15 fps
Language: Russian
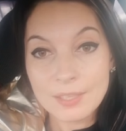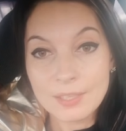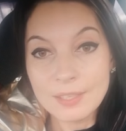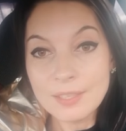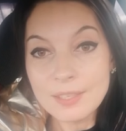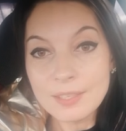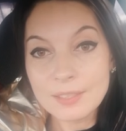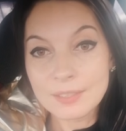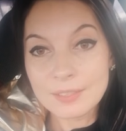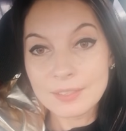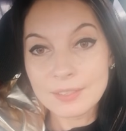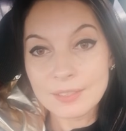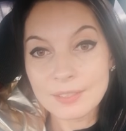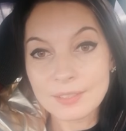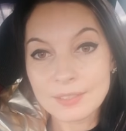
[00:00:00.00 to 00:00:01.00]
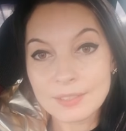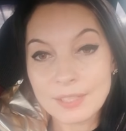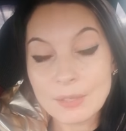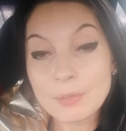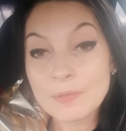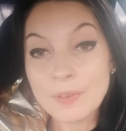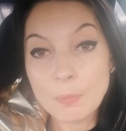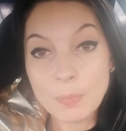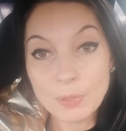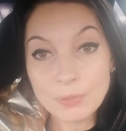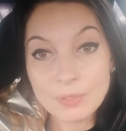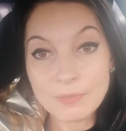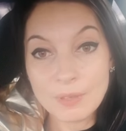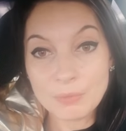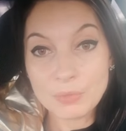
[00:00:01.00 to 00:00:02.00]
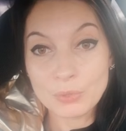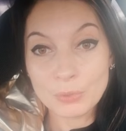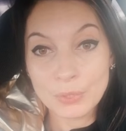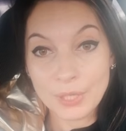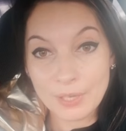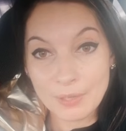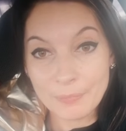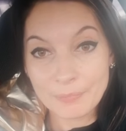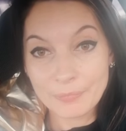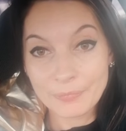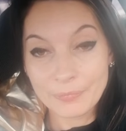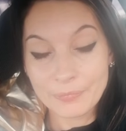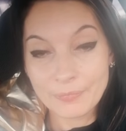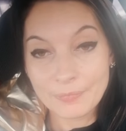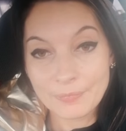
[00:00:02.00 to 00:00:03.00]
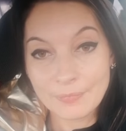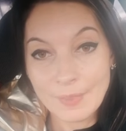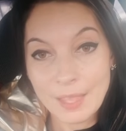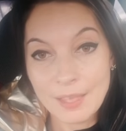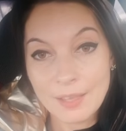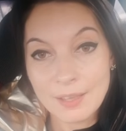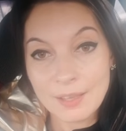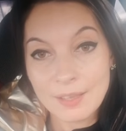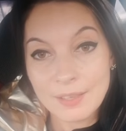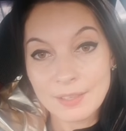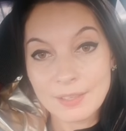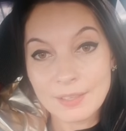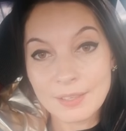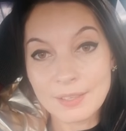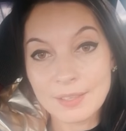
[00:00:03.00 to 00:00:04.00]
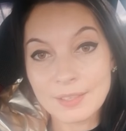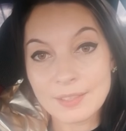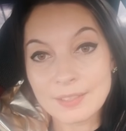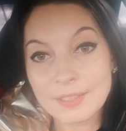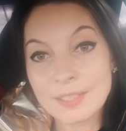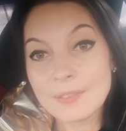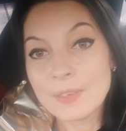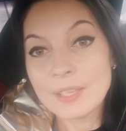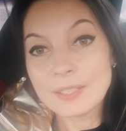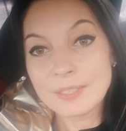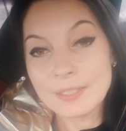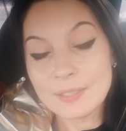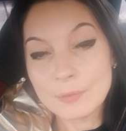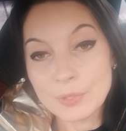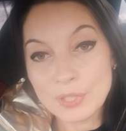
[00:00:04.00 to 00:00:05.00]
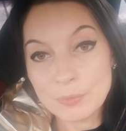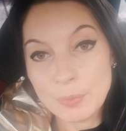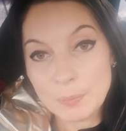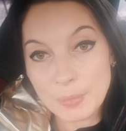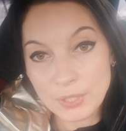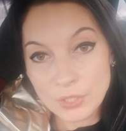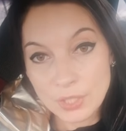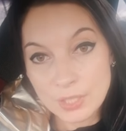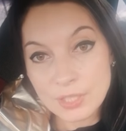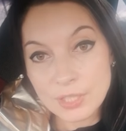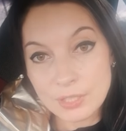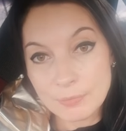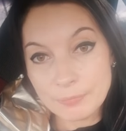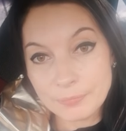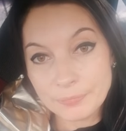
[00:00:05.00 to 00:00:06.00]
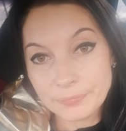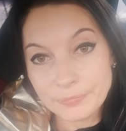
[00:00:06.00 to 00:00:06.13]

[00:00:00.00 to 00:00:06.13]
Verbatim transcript: И э, такой вопрос вам с утра. Э, задавайте его себе почаще.